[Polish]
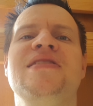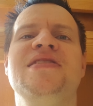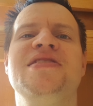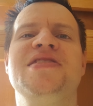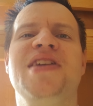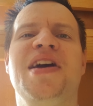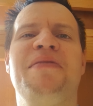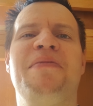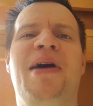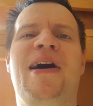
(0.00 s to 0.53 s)

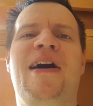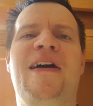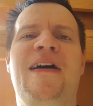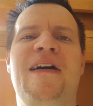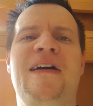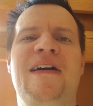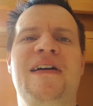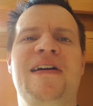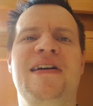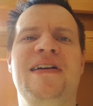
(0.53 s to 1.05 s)
Siema.
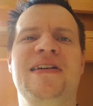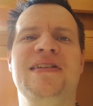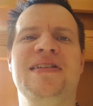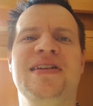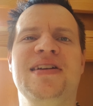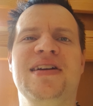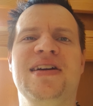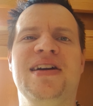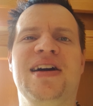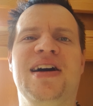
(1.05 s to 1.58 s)

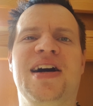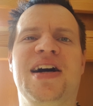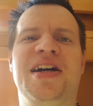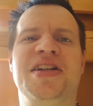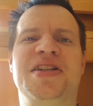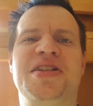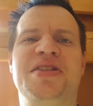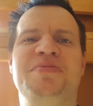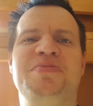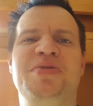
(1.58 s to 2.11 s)
A
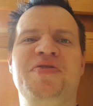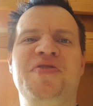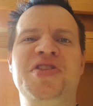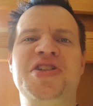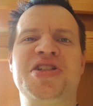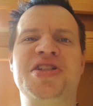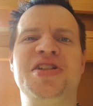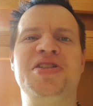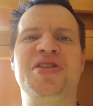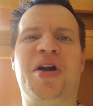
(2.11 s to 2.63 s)
jeżeli
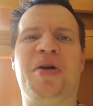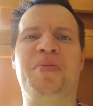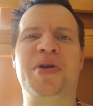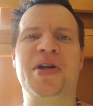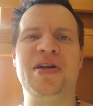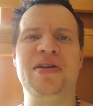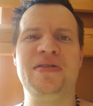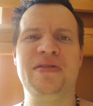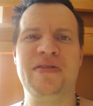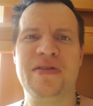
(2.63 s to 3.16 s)
mówisz dzień
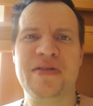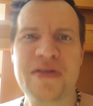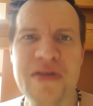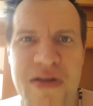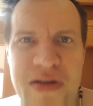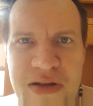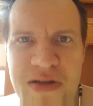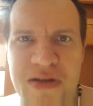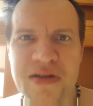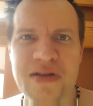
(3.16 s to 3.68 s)
dobry,
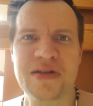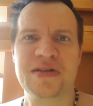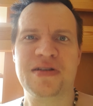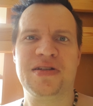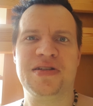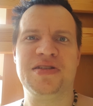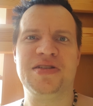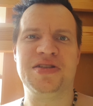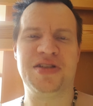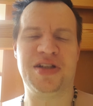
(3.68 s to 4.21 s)

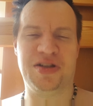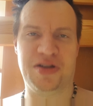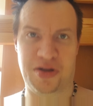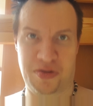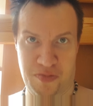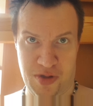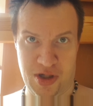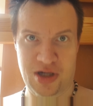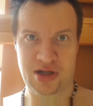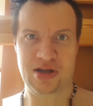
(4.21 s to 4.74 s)
dzień
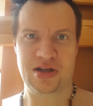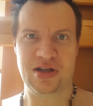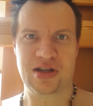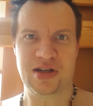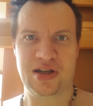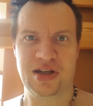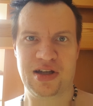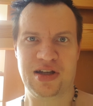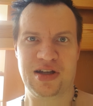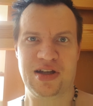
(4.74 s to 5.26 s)
dobry,
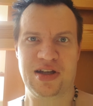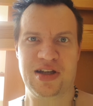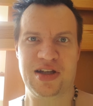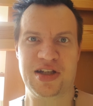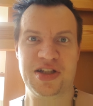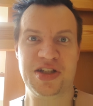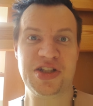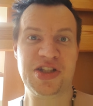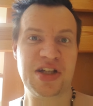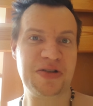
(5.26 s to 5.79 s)

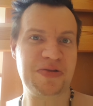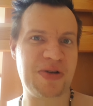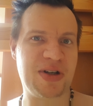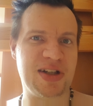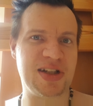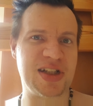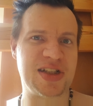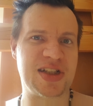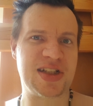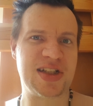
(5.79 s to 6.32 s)
i się
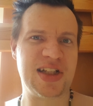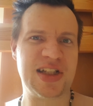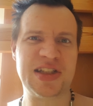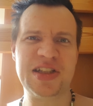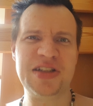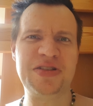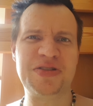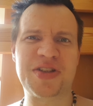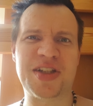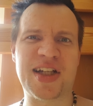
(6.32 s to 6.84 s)
kłaniasz.
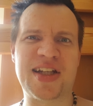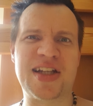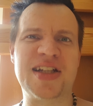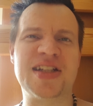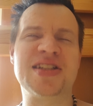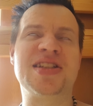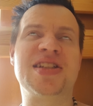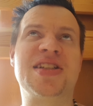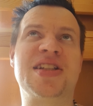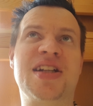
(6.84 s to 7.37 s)
Dlaczego tak
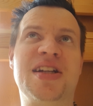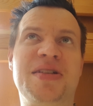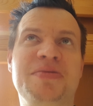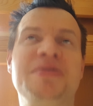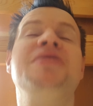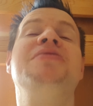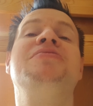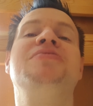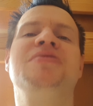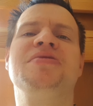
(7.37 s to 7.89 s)
jest, że
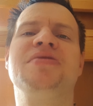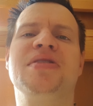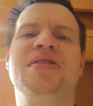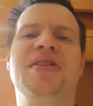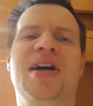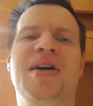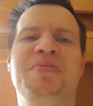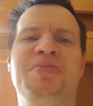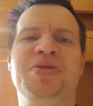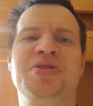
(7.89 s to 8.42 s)

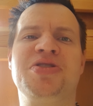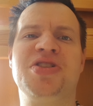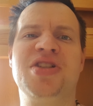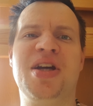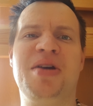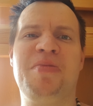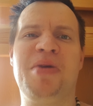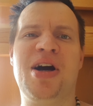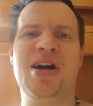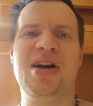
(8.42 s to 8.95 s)
albo
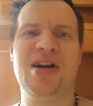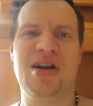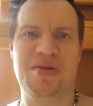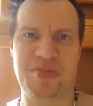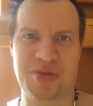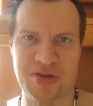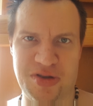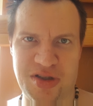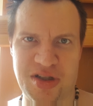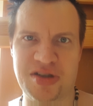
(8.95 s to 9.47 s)
siema,
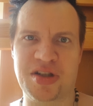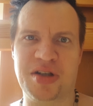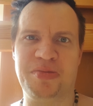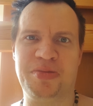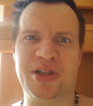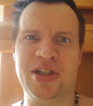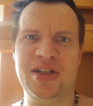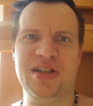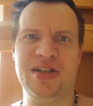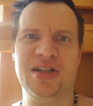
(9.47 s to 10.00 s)
albo dzień
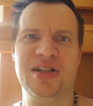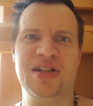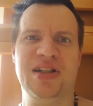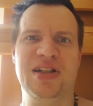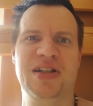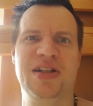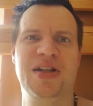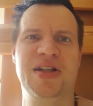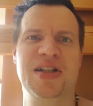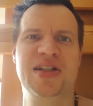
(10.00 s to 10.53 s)
dobry?
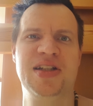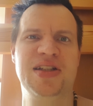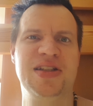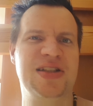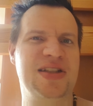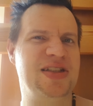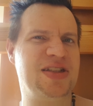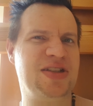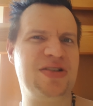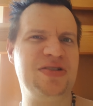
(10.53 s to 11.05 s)

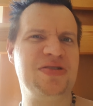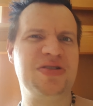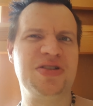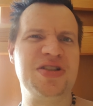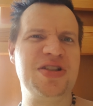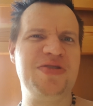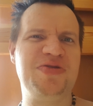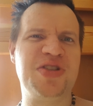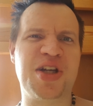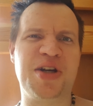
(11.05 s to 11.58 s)
Skąd to
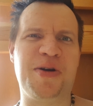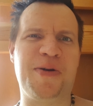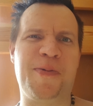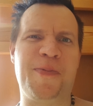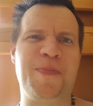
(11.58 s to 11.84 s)
się wzięło?